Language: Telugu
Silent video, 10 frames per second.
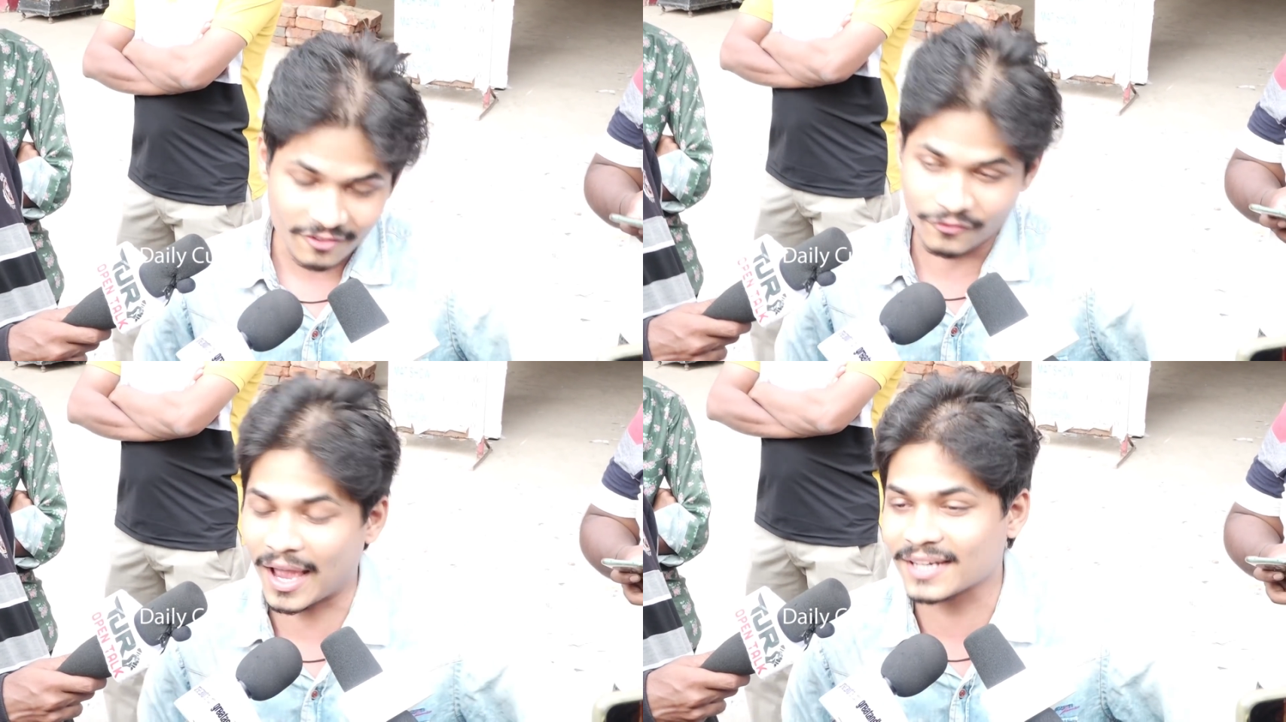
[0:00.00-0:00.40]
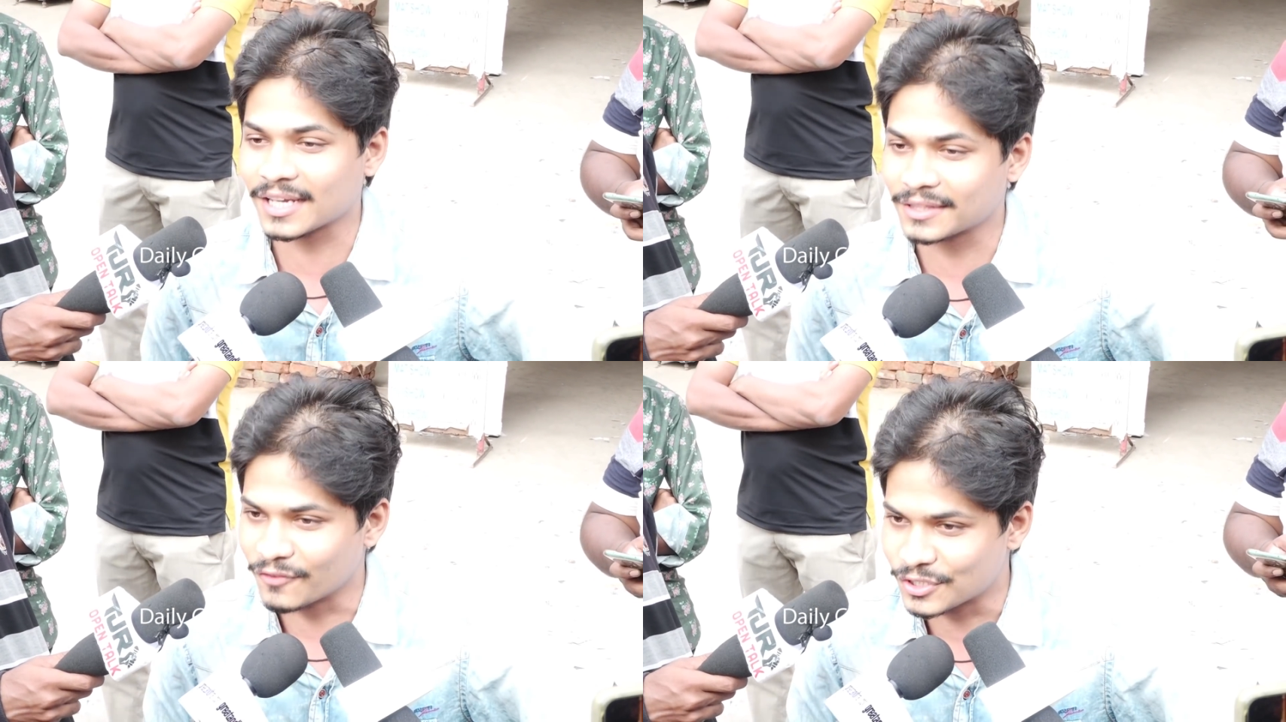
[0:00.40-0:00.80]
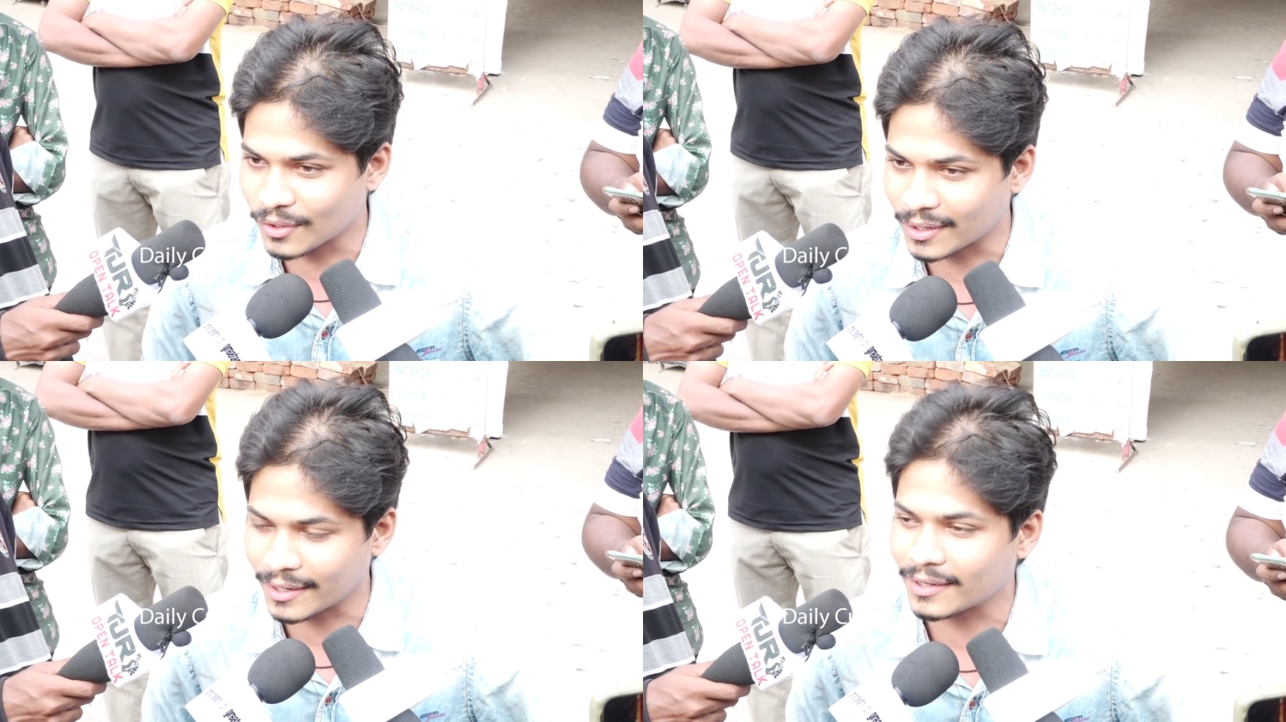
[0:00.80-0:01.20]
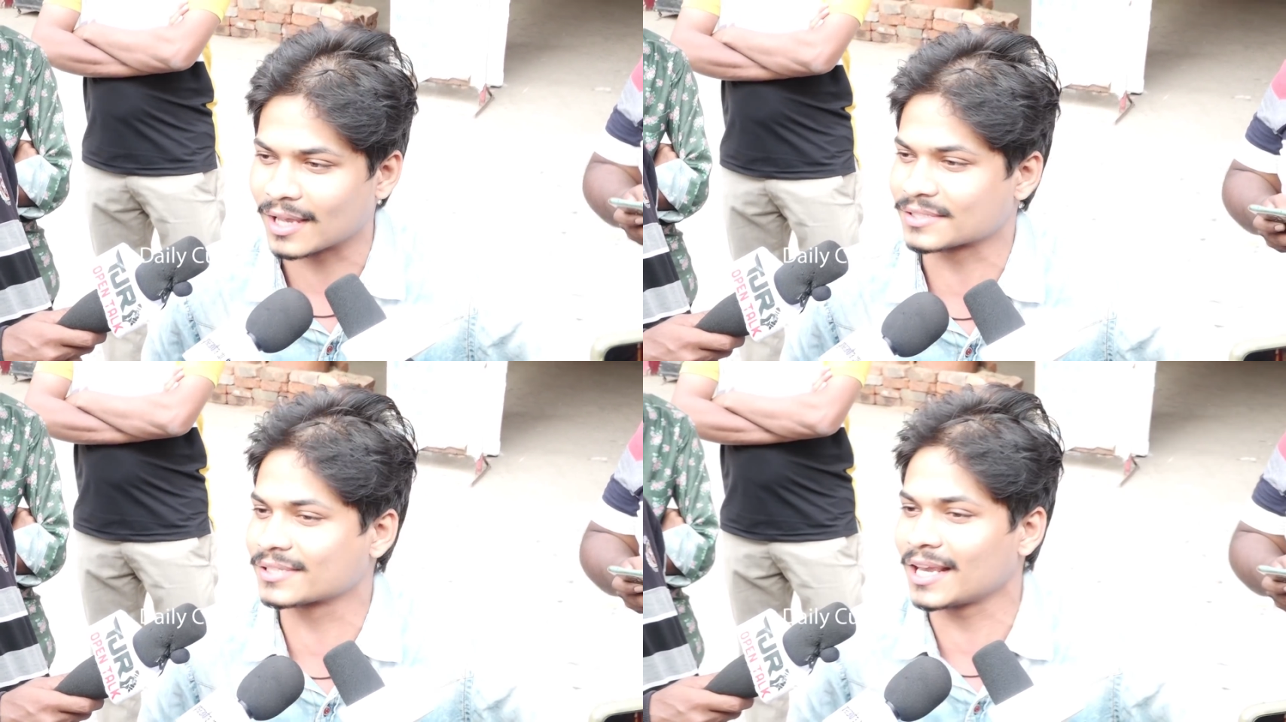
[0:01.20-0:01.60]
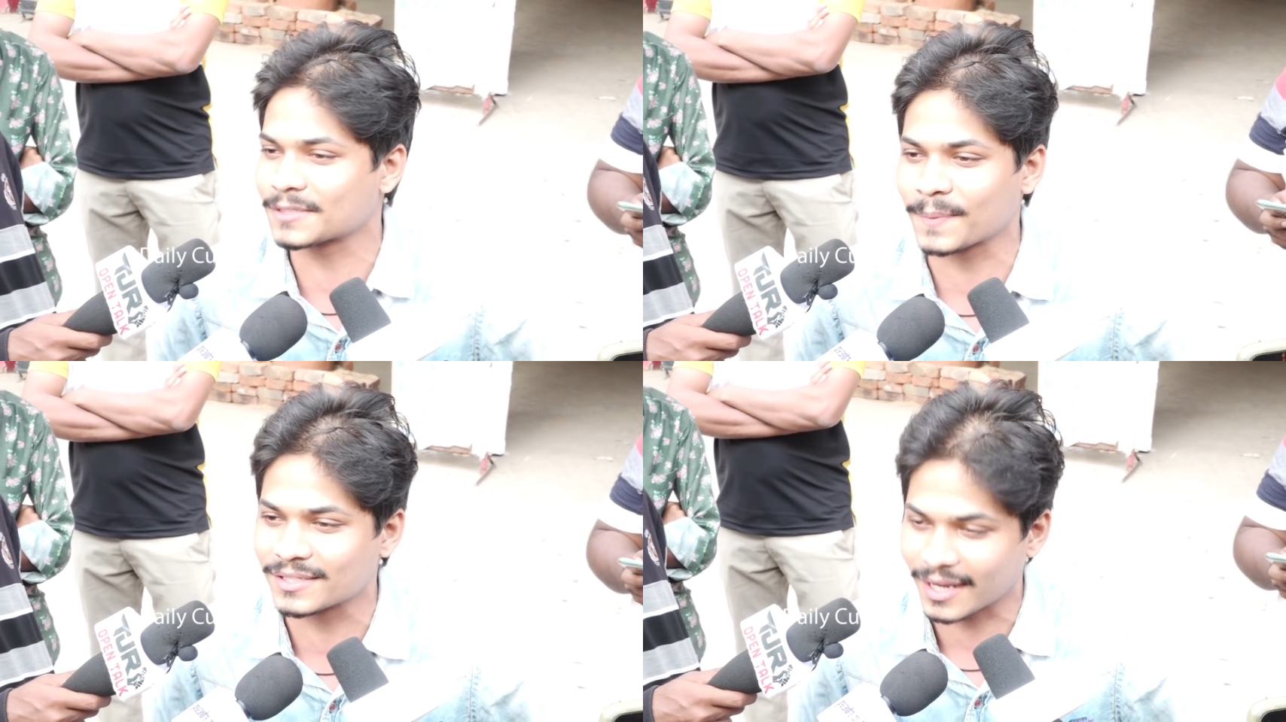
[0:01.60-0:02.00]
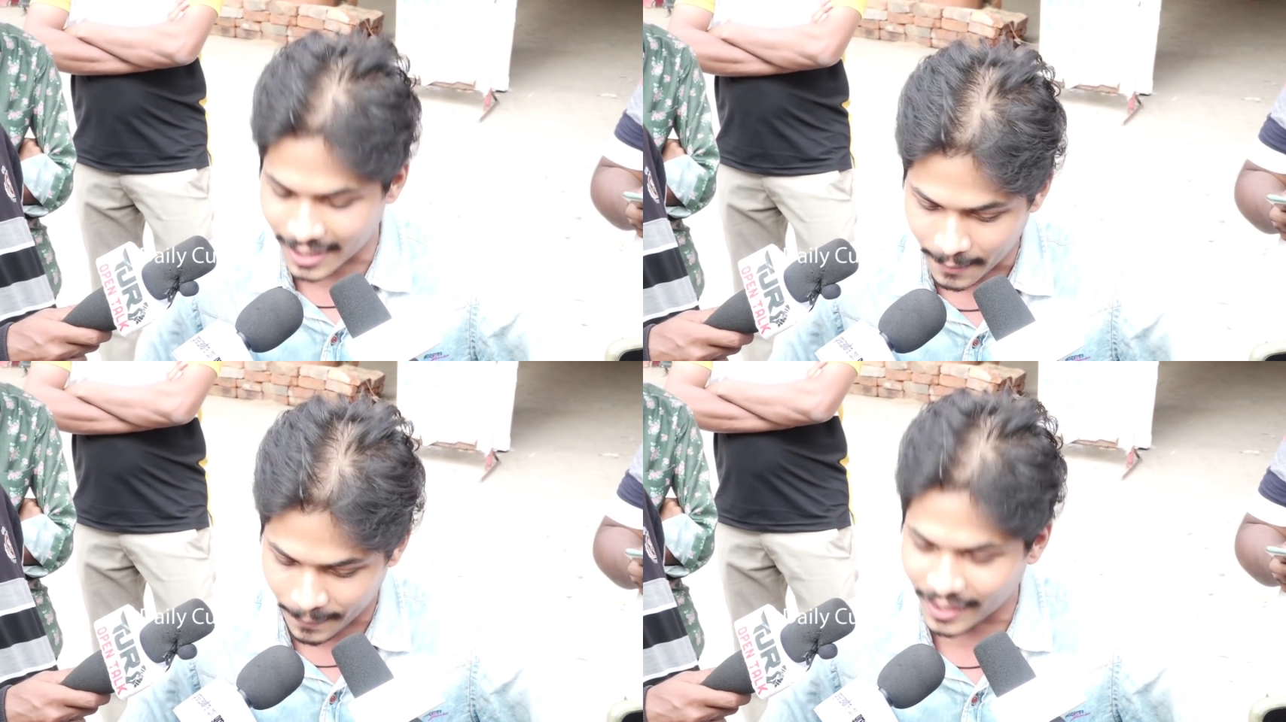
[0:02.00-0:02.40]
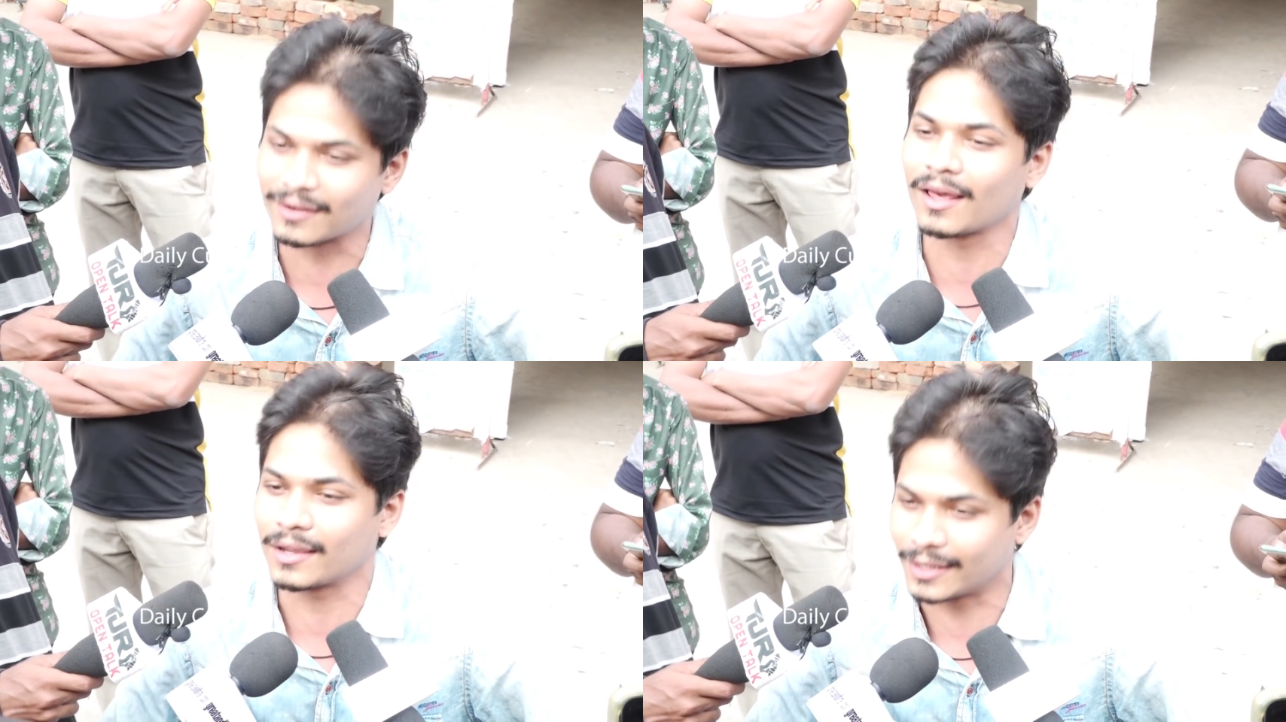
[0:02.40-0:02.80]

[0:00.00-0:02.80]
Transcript: ఫ్యాన్స్కి అయితే విజువల్ ట్రీట్ అస్సలు ఎక్స్పెక్ట్ చేయకండి పింక్లా